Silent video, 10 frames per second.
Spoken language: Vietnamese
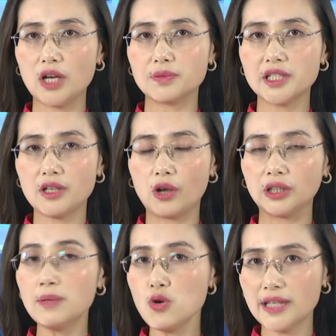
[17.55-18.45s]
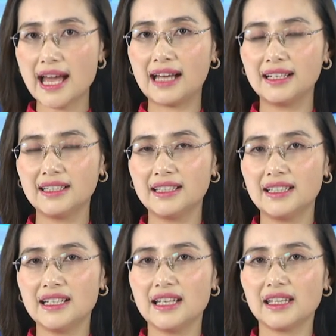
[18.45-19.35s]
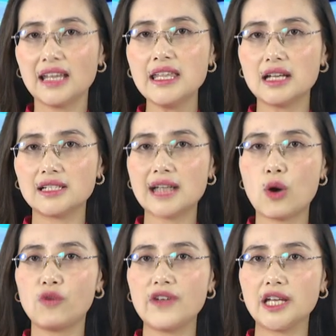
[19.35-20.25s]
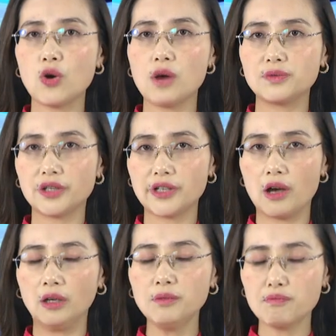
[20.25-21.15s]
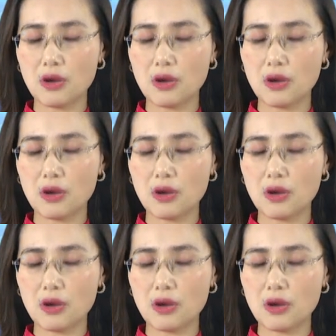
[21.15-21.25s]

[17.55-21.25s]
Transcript: học sinh giỏi cấp quốc gia. Ghi nhận sau về cô học trò nhỏ Bảo